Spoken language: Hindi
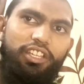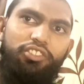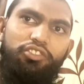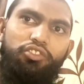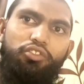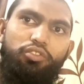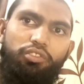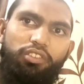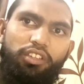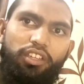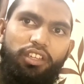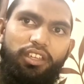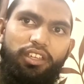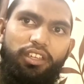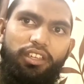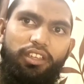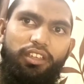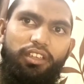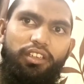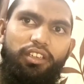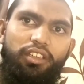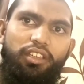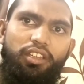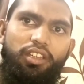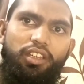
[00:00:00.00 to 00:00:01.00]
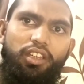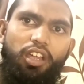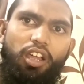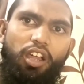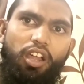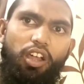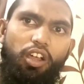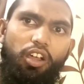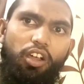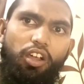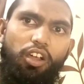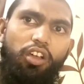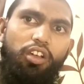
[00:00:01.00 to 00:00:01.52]
देख चुके
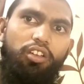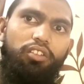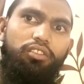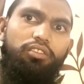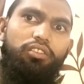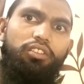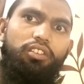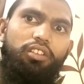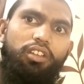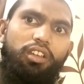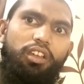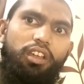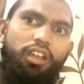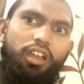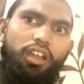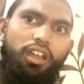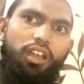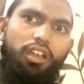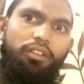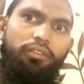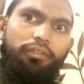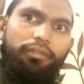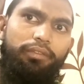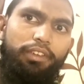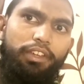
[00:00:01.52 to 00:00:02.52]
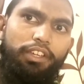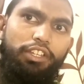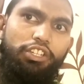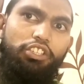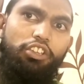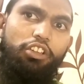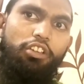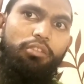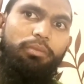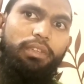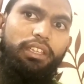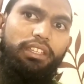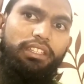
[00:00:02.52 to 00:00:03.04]
हैं और
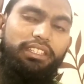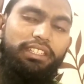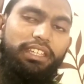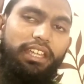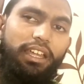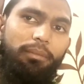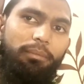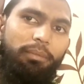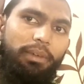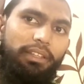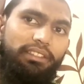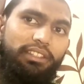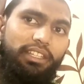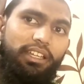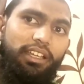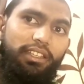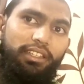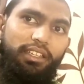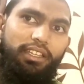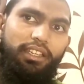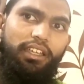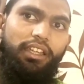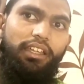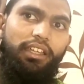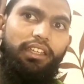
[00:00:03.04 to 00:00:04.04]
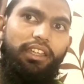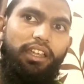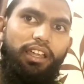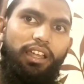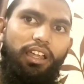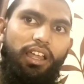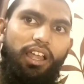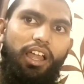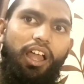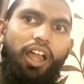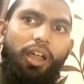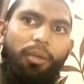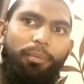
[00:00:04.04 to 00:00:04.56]
वीडियो में क्या बताया गया
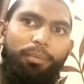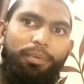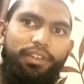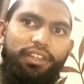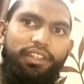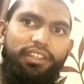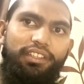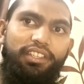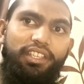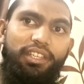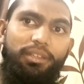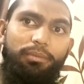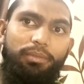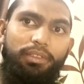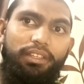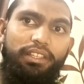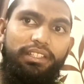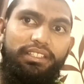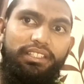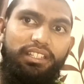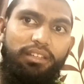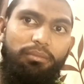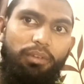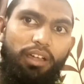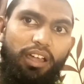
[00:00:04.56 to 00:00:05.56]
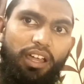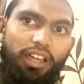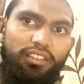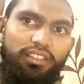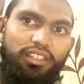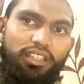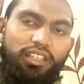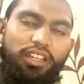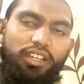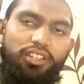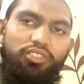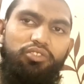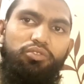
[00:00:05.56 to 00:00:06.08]
आपने ये भी
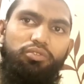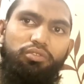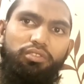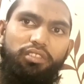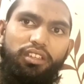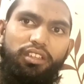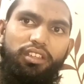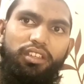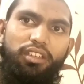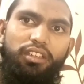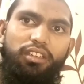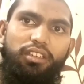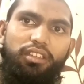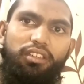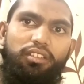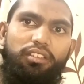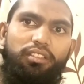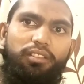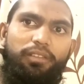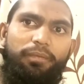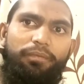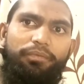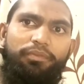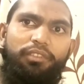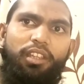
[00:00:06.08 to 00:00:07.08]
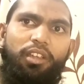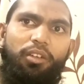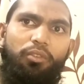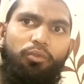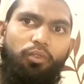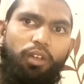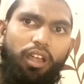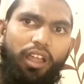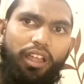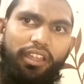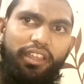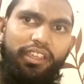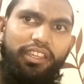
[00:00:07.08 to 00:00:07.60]
समाप्त कर चुके हैं
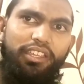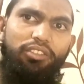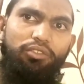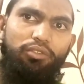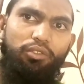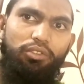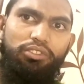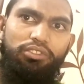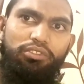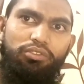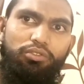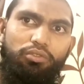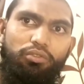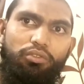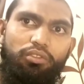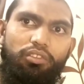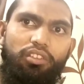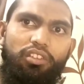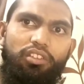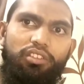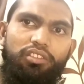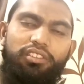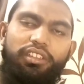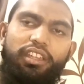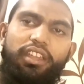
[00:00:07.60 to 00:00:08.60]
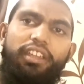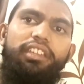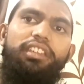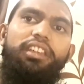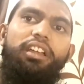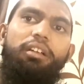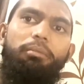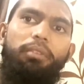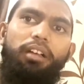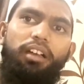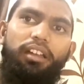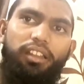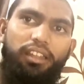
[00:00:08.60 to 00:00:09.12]
वाकई दोस्तों यही
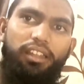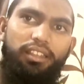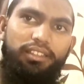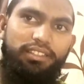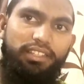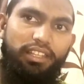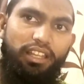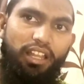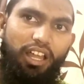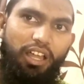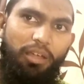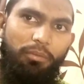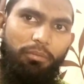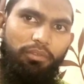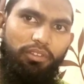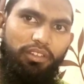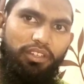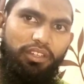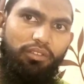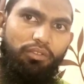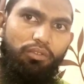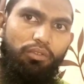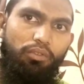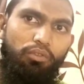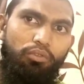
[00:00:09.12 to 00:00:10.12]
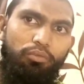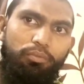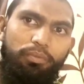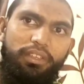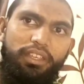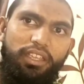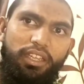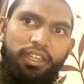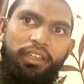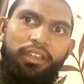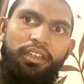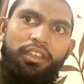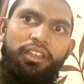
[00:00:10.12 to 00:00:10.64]
हमारा इस्लाम की
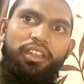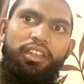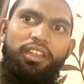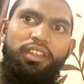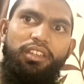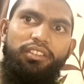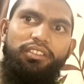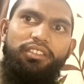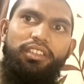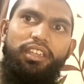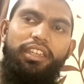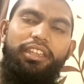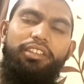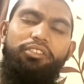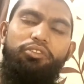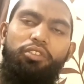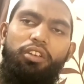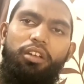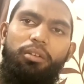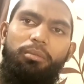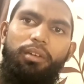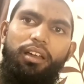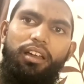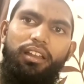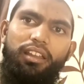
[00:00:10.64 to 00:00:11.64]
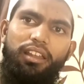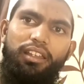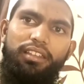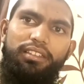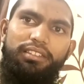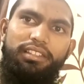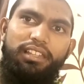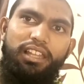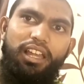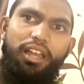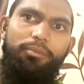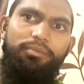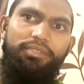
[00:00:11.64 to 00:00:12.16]
खूबी है यही तो हमारा
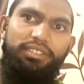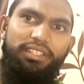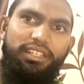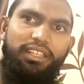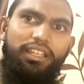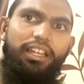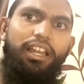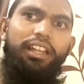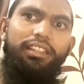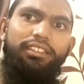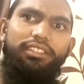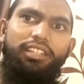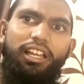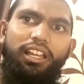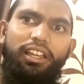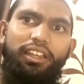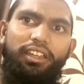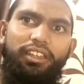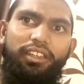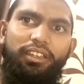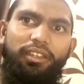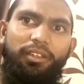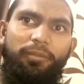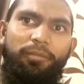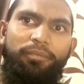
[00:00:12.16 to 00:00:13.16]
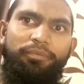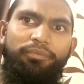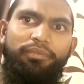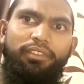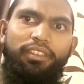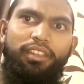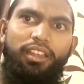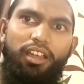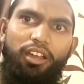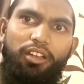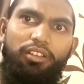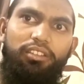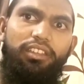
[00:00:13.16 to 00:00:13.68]
इस्लाम सिखाता है
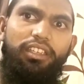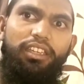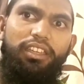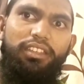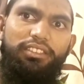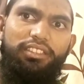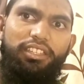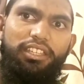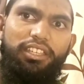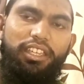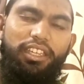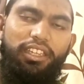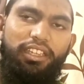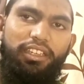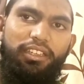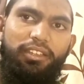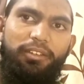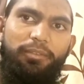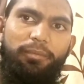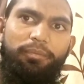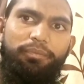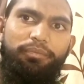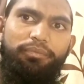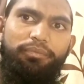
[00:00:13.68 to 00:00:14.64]
और कहते हैं